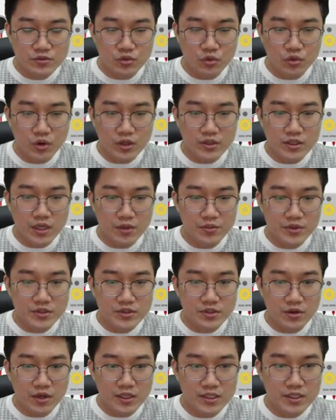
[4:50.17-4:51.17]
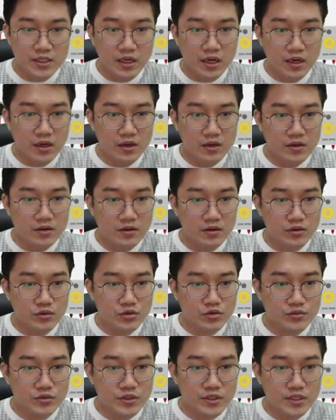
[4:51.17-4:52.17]
녹화를 하면서 하니까 어,
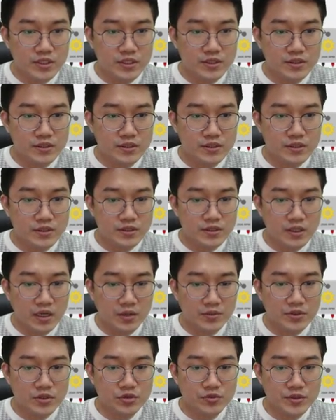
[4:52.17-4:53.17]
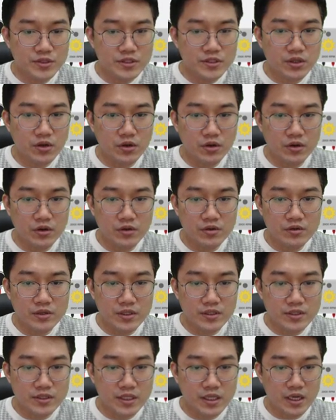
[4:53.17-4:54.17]
좀 느린 감이 좀 있어요
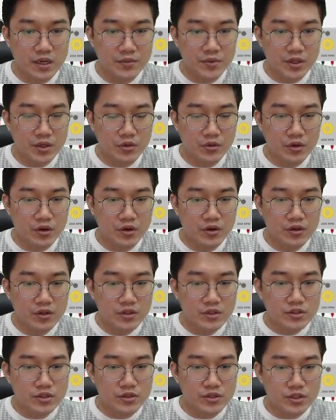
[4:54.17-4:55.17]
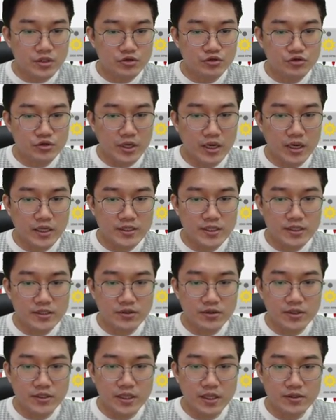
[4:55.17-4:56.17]
예, 느린 감이 있고요 저는 이제 두 개가
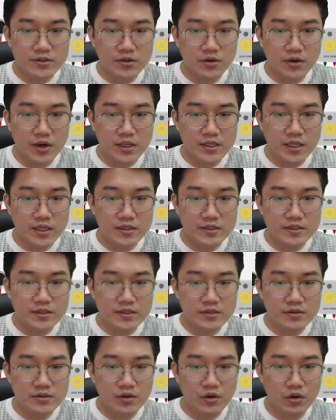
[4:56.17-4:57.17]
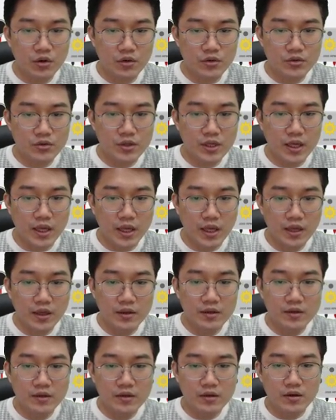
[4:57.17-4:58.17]
생성이 돼서 하나는 어,
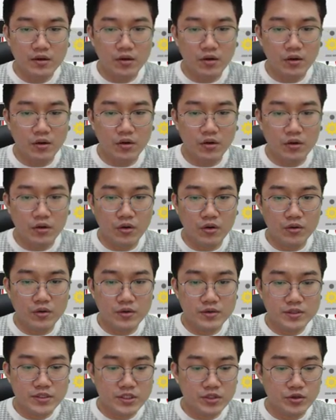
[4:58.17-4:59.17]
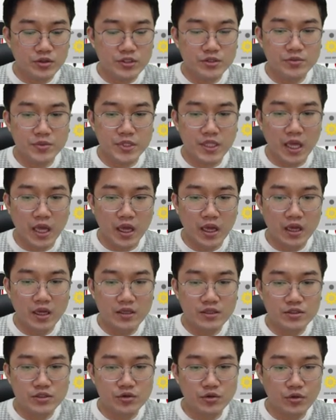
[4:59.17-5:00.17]
이렇게 어,
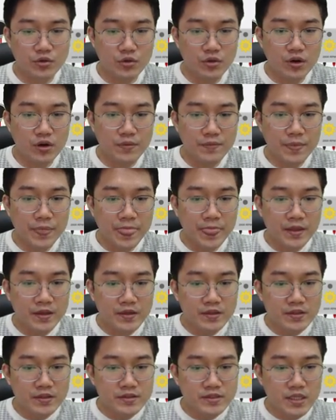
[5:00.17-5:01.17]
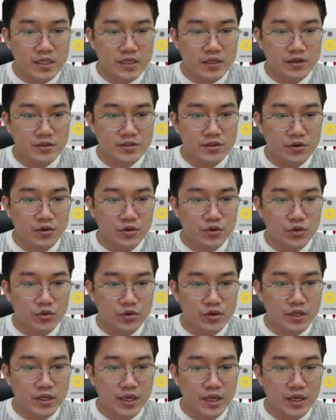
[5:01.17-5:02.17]
지웠습니다 지웠고요 자 그래서
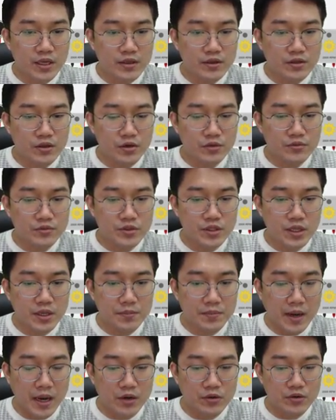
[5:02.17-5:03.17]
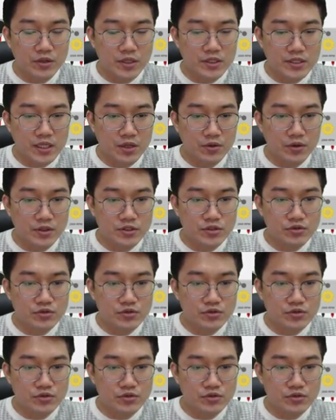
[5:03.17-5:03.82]
이렇게 여러분들이 바로 이렇게 사용할